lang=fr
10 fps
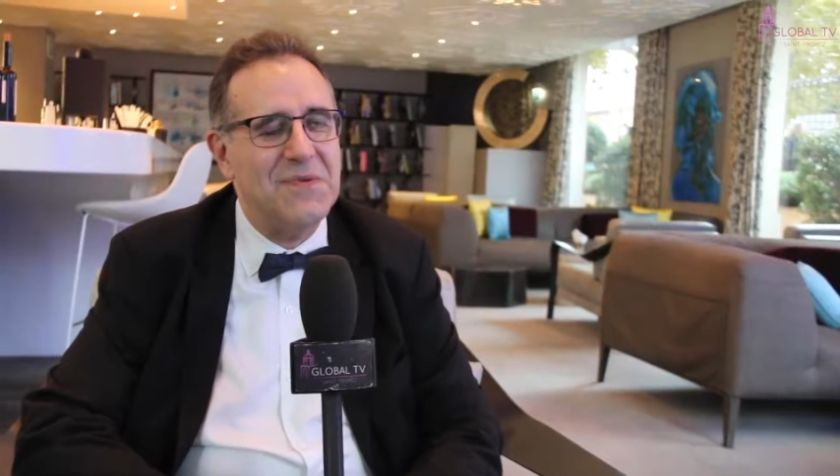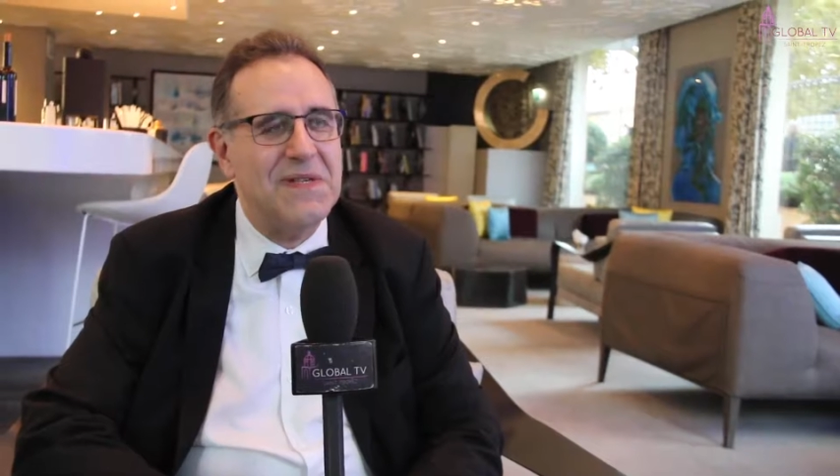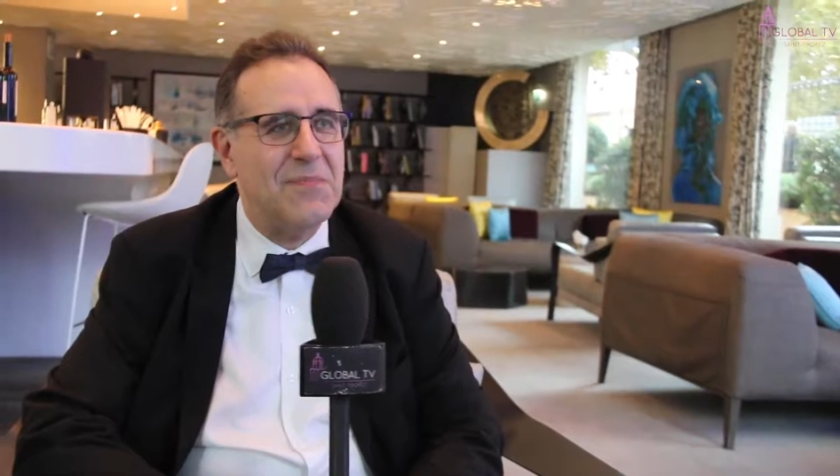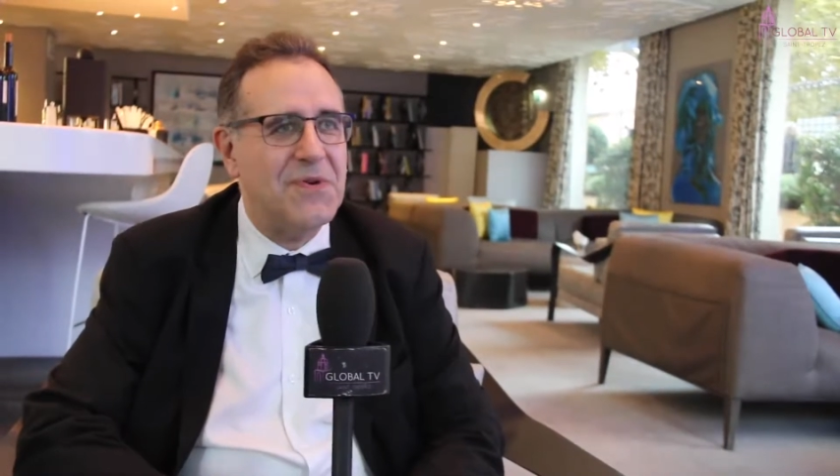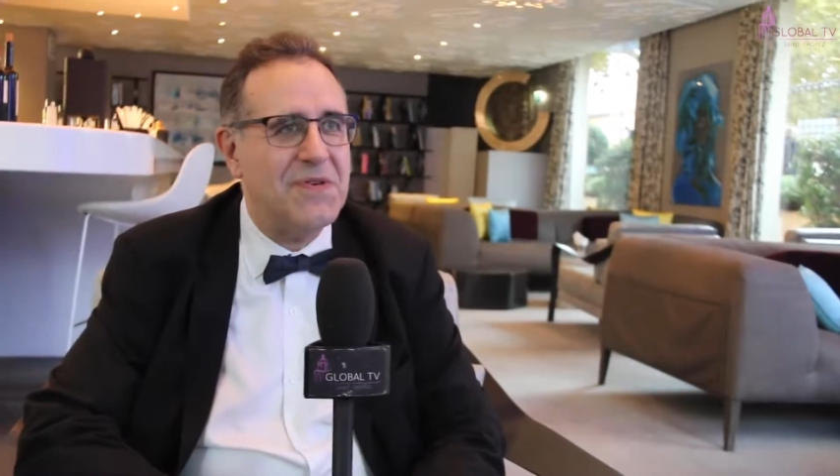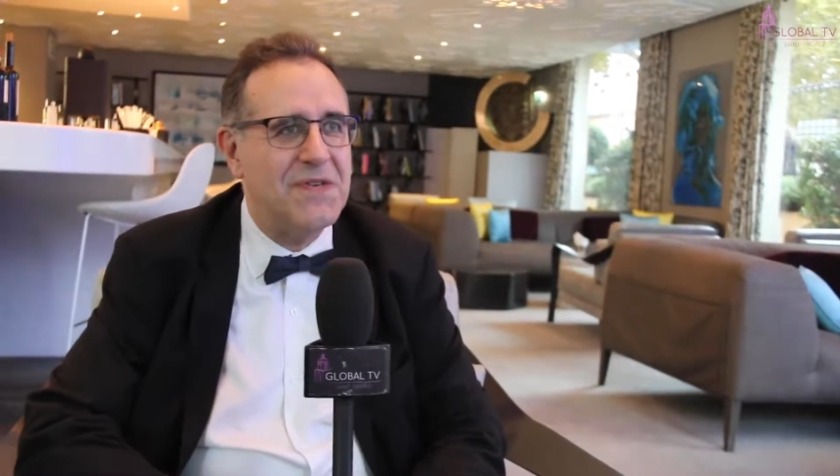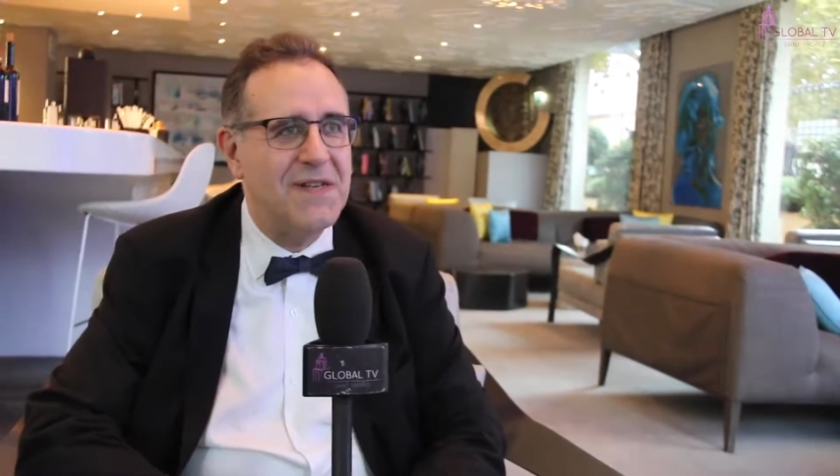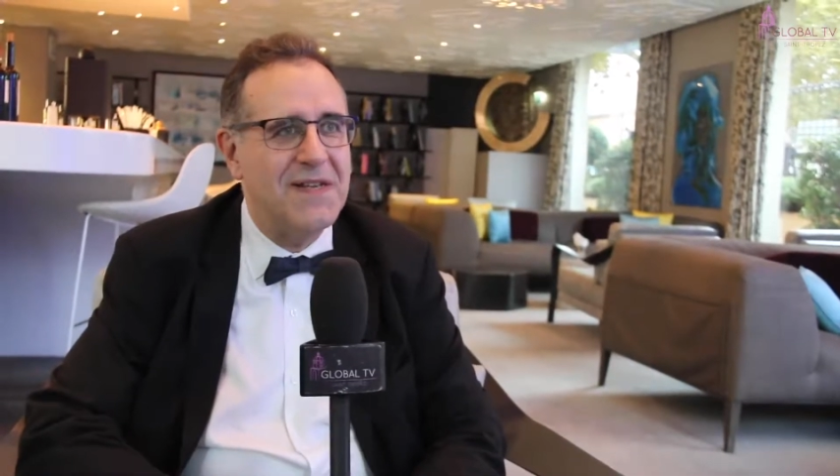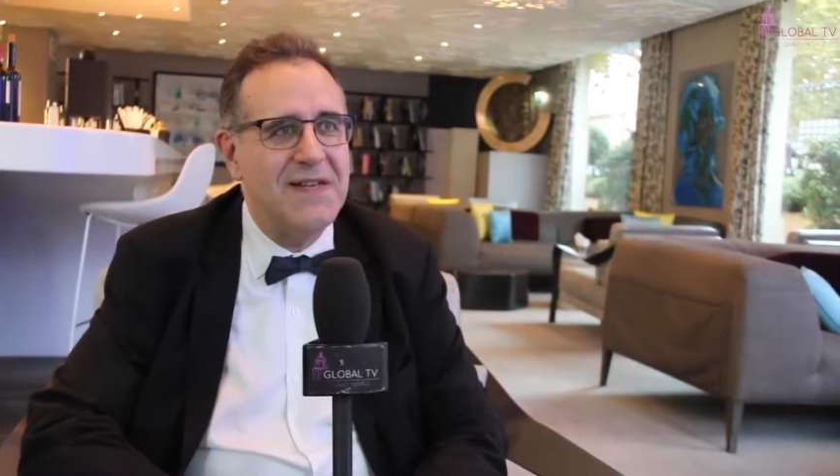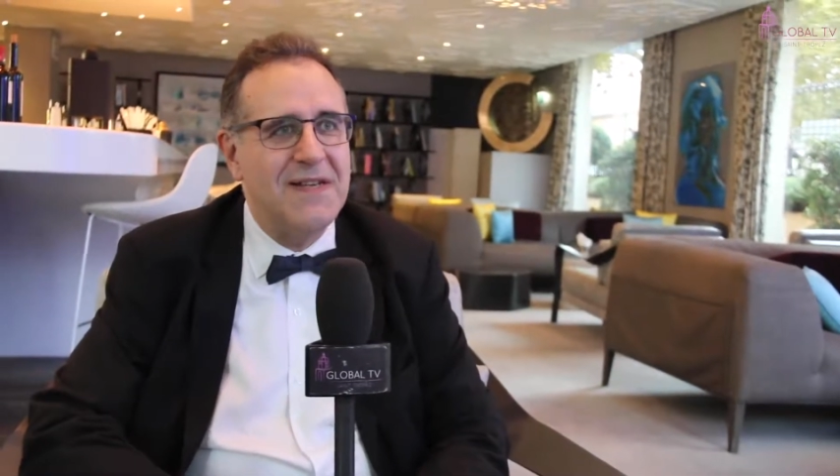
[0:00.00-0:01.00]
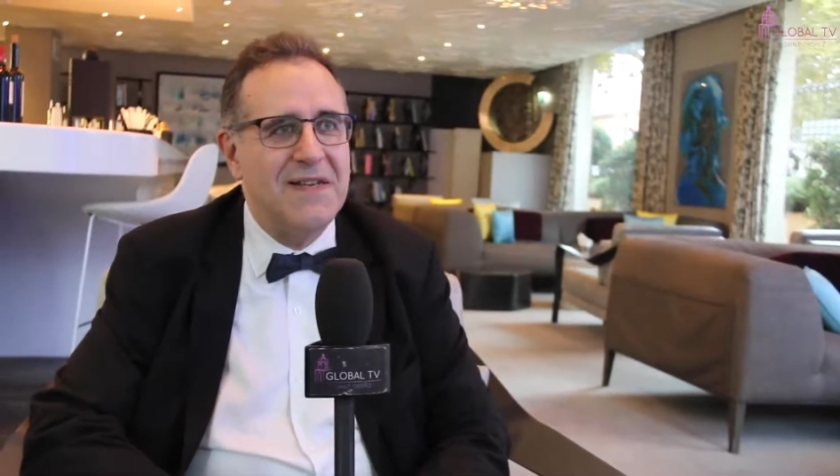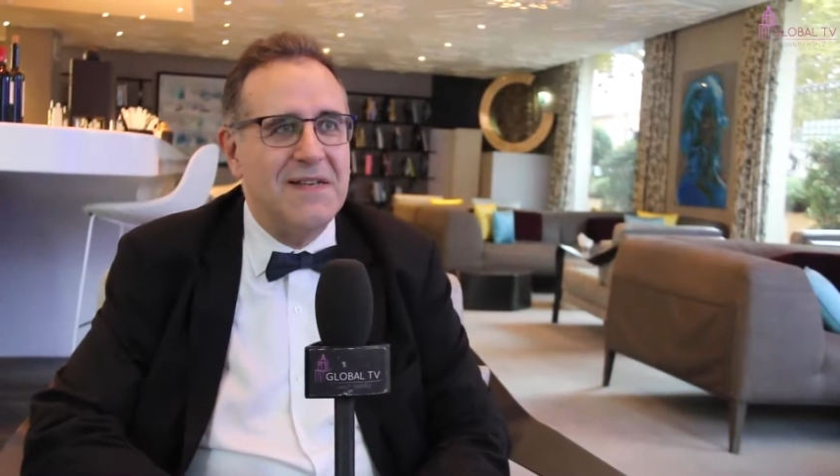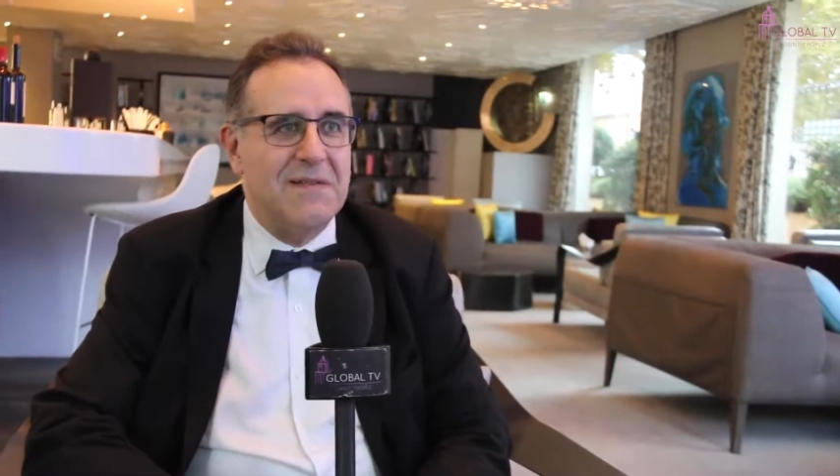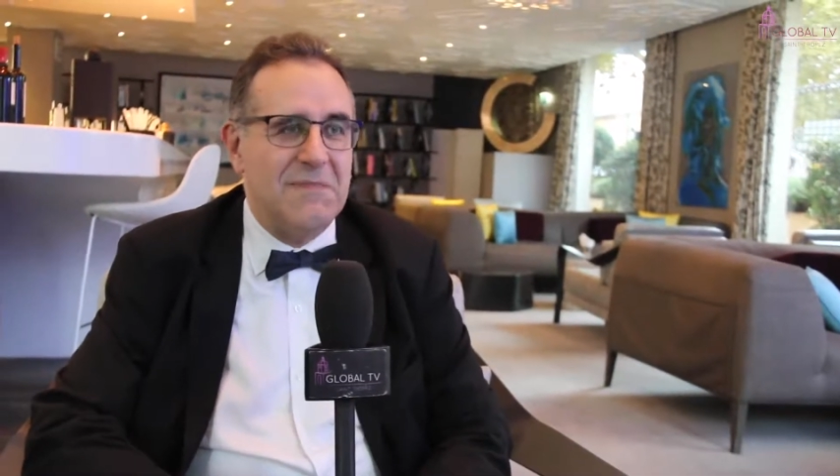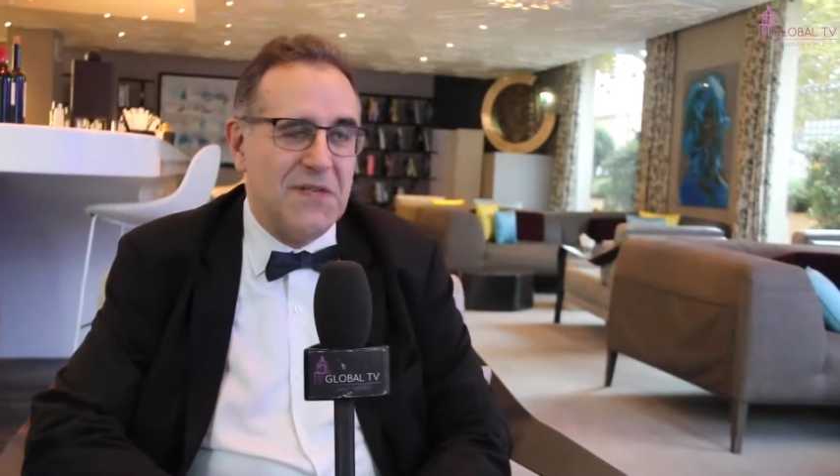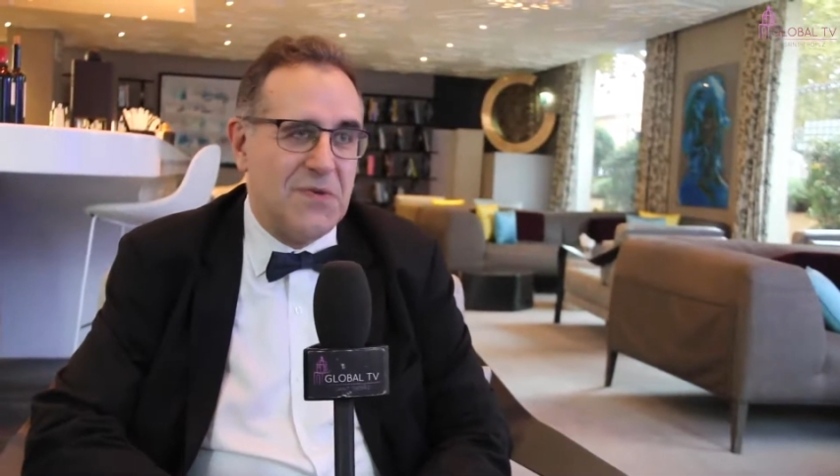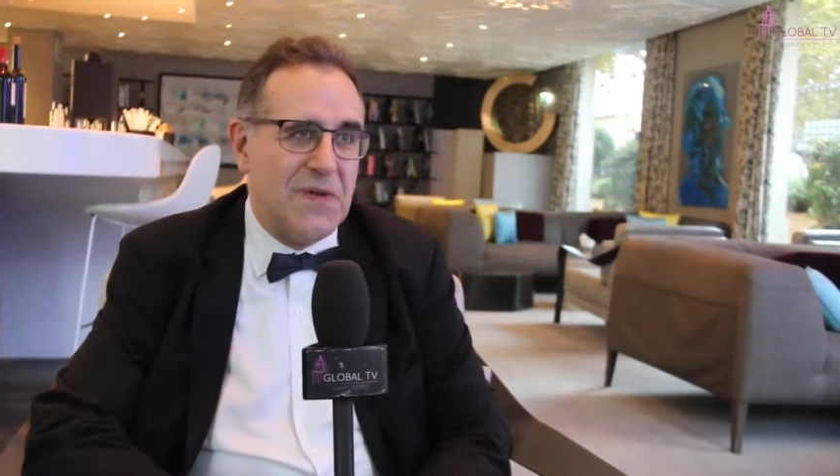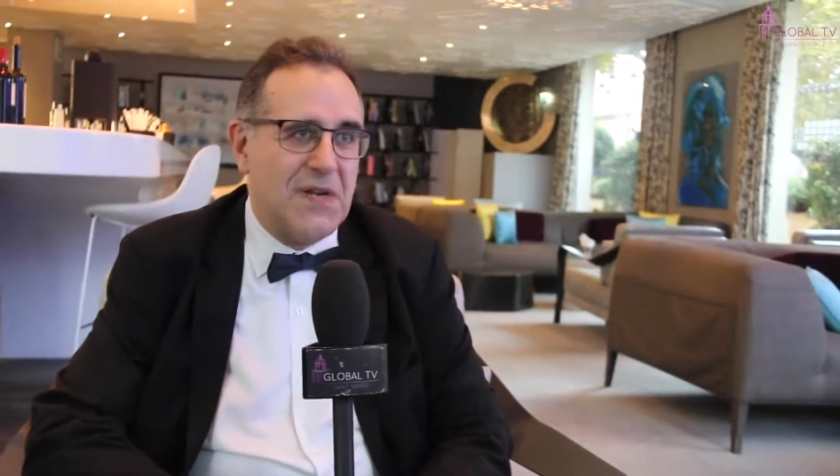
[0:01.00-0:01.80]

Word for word: deux approches bien sûr